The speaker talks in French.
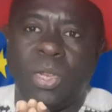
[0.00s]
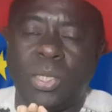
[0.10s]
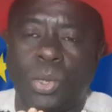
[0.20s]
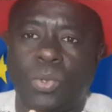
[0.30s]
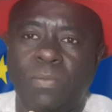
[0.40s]

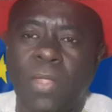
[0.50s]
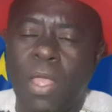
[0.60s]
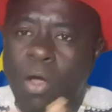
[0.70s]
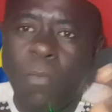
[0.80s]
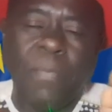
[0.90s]
les suit.
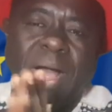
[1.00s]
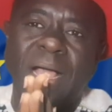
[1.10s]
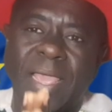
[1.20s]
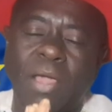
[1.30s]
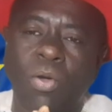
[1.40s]
On part
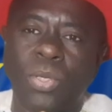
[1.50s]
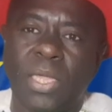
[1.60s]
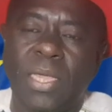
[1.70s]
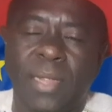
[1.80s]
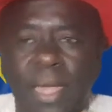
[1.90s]
en guerre
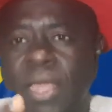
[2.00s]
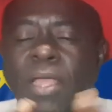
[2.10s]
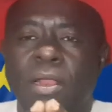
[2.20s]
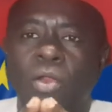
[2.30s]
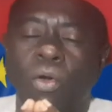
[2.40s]
contre Y,
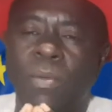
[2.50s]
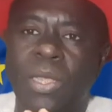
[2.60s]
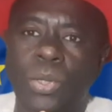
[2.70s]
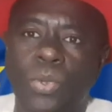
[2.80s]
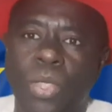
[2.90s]
l'Europe
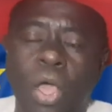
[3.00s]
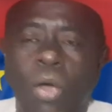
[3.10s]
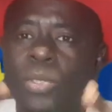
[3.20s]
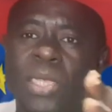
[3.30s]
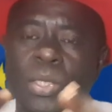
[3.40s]
les suit.
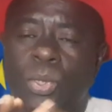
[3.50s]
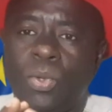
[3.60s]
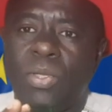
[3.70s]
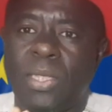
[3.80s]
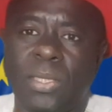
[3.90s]
On
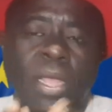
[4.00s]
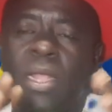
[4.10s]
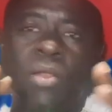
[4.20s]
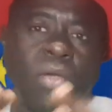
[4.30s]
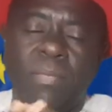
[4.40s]
sanctionne X,
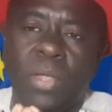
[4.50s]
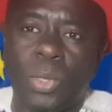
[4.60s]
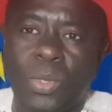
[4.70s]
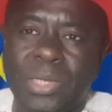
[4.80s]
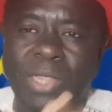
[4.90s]
l'Europe
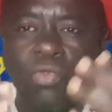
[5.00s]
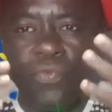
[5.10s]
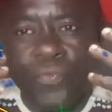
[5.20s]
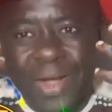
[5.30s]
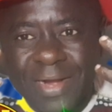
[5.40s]
les suit. Sans
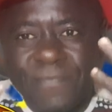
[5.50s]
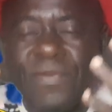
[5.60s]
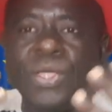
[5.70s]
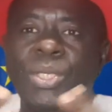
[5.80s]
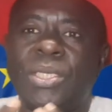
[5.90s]
toutefois
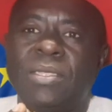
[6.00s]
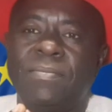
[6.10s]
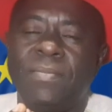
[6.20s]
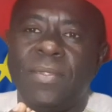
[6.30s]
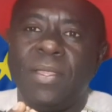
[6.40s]
réfléchir,